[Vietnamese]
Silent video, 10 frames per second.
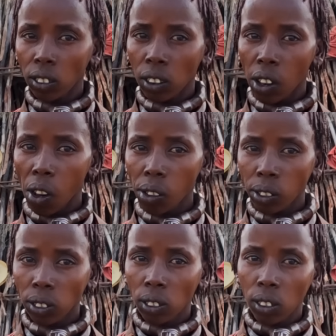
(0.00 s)
có chồng
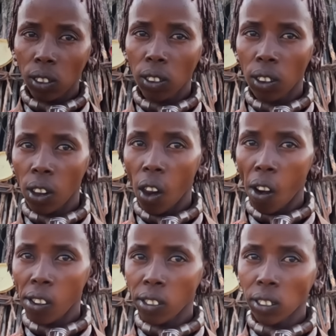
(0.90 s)
rồi thì phải
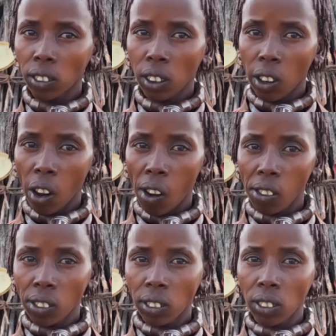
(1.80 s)
đan tóc lại
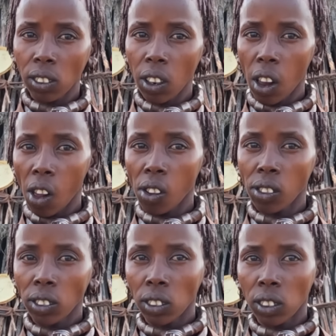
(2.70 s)
thành những con rết